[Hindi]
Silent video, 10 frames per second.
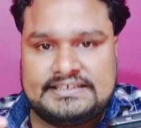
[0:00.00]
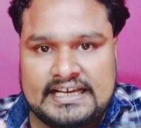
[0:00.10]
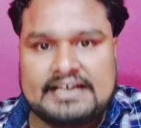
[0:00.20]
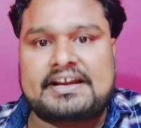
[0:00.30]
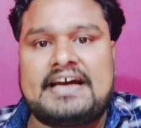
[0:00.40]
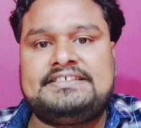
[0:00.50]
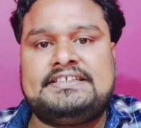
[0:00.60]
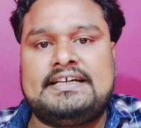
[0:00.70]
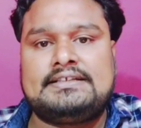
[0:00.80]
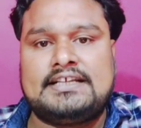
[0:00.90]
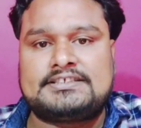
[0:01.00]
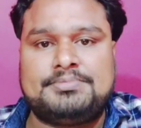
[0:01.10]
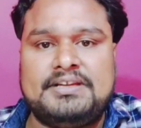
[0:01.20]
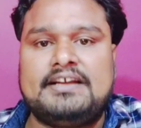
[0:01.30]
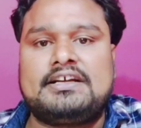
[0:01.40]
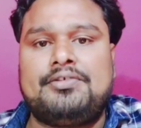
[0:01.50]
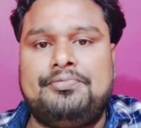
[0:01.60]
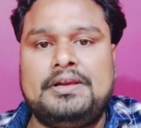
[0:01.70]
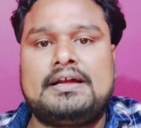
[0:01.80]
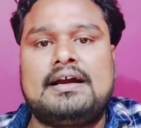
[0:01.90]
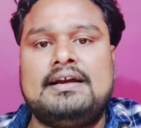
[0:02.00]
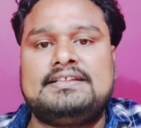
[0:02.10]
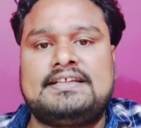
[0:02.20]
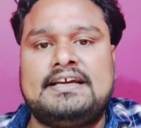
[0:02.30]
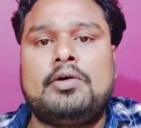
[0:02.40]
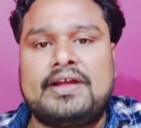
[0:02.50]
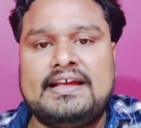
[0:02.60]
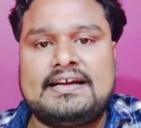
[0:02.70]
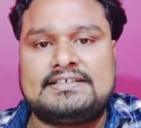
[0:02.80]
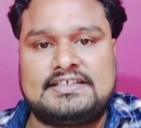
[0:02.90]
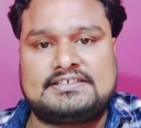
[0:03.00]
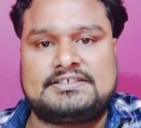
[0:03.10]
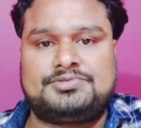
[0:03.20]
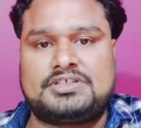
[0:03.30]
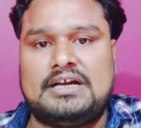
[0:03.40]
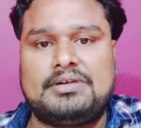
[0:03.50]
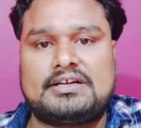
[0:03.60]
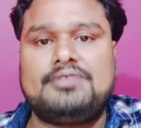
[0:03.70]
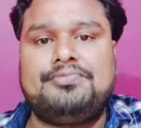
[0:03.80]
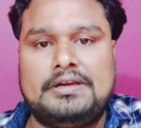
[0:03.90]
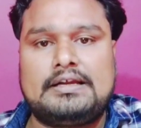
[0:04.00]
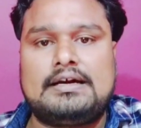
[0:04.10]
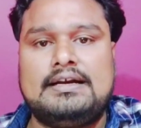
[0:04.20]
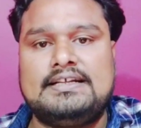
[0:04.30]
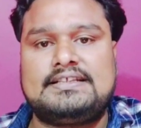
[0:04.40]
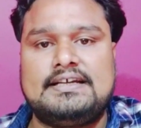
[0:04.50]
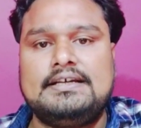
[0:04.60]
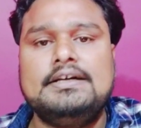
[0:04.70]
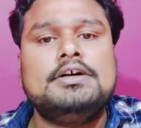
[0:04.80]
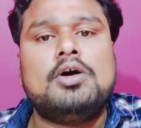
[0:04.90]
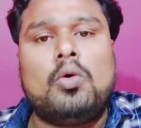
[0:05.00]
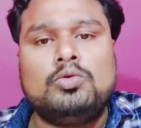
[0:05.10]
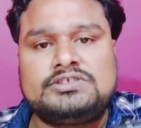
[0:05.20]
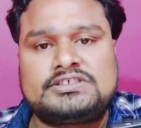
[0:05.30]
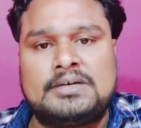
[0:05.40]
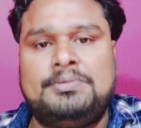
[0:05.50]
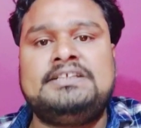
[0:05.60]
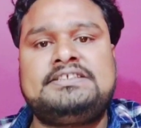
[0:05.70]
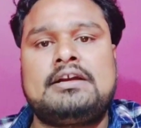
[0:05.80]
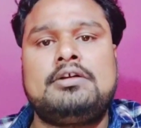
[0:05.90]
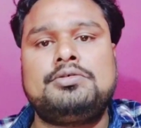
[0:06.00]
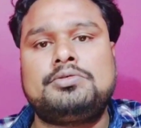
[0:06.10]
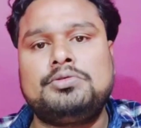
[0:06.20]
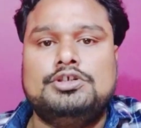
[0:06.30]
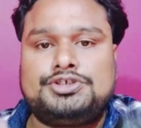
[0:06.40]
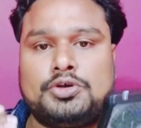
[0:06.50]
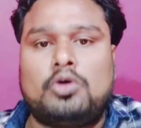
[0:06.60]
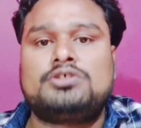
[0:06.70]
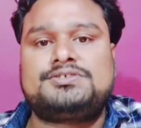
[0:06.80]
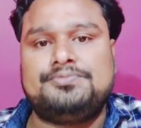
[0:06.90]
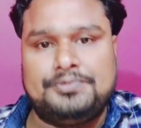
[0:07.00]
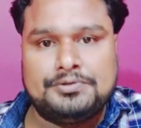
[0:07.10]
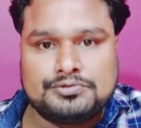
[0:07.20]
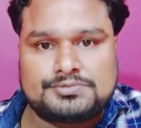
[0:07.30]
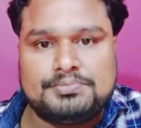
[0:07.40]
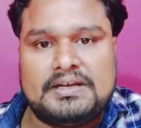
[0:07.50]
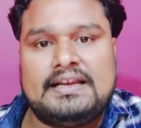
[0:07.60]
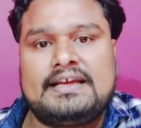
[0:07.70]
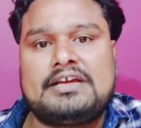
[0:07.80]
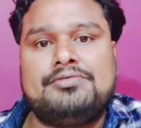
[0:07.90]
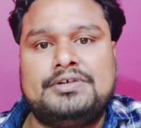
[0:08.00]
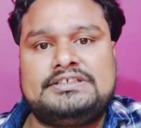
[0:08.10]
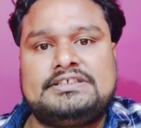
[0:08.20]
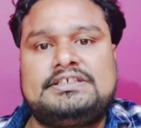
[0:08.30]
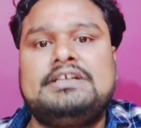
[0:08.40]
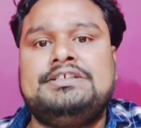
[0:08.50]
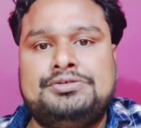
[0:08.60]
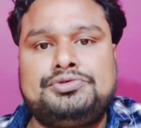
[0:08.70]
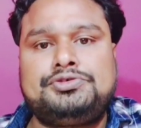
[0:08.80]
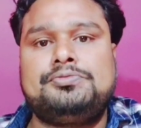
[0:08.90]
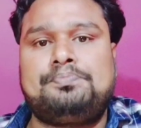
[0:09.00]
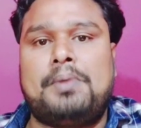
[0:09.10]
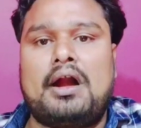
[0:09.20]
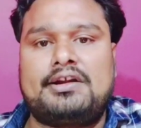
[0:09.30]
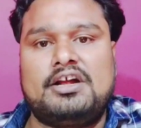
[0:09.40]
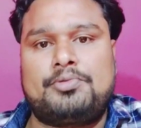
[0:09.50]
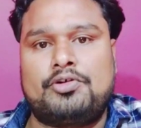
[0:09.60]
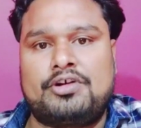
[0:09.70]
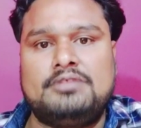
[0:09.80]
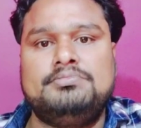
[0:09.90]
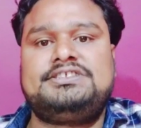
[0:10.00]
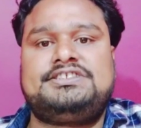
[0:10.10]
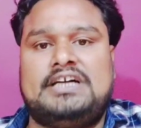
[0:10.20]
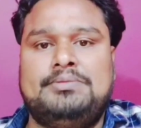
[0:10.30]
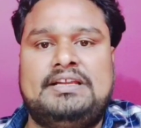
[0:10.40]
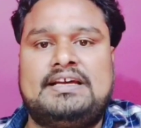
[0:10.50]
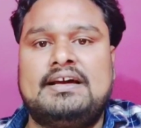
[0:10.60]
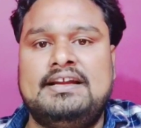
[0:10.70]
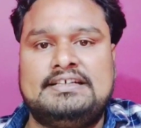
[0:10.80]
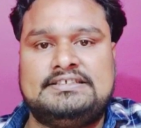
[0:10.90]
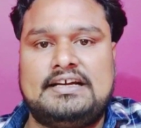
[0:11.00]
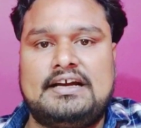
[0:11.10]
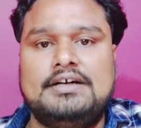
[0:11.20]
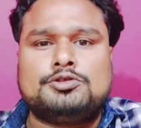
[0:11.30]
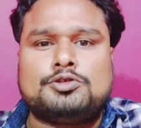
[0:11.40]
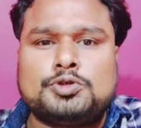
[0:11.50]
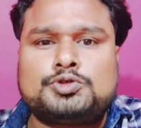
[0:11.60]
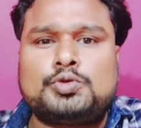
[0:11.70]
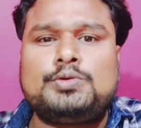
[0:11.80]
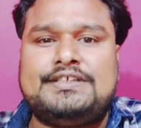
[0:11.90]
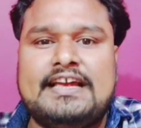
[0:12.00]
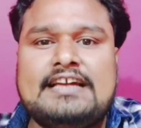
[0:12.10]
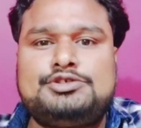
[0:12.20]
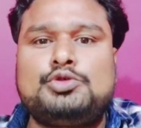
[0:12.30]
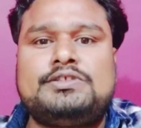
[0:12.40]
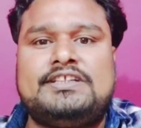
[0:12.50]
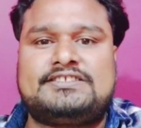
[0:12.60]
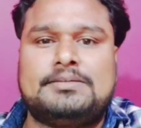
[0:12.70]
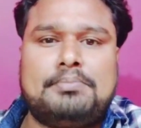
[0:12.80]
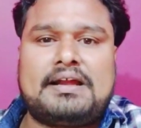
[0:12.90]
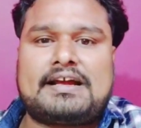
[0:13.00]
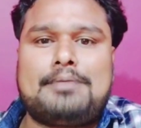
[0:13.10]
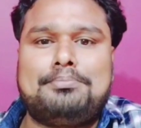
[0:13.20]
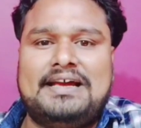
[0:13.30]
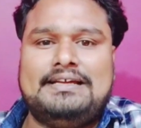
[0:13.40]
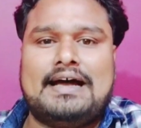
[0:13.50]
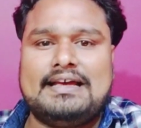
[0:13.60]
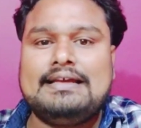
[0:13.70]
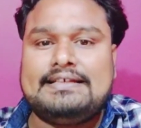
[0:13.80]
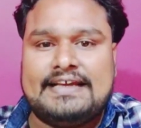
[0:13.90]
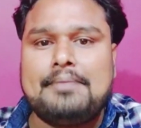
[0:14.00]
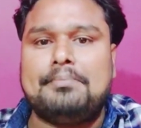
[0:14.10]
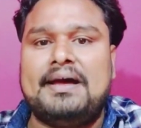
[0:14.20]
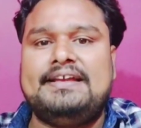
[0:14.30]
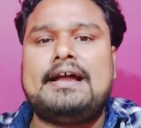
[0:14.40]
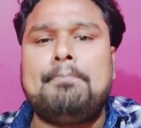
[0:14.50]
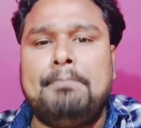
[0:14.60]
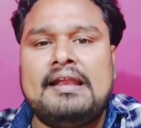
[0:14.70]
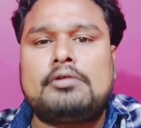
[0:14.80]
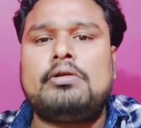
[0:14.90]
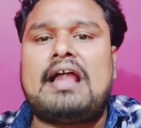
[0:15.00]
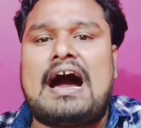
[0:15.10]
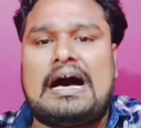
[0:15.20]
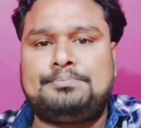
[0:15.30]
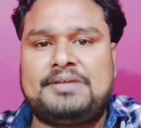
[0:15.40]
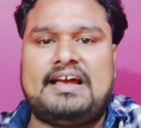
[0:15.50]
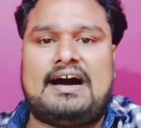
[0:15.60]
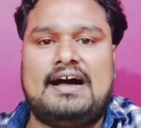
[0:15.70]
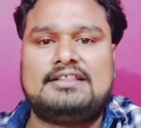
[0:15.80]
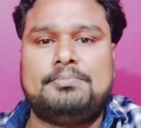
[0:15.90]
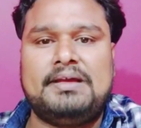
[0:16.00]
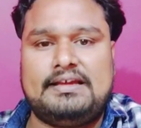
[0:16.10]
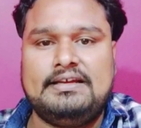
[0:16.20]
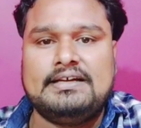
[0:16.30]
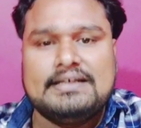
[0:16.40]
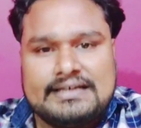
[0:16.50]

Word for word: ये क्राइटेरिया 10 मिलियन का फिल कर लेते हैं और 1000 सब्सक्राइबर का फिल कर लेते हैं उन सभी चैनलों को शॉर्ट्स व्यूज मिलने की वजह से यूट्यूब पार्टनर प्रोग्राम में शामिल कर लिया जाएगा दोस्तों ये जो दिसंबर का महीना है ये महीना बिल्कुल आपके हाथ में है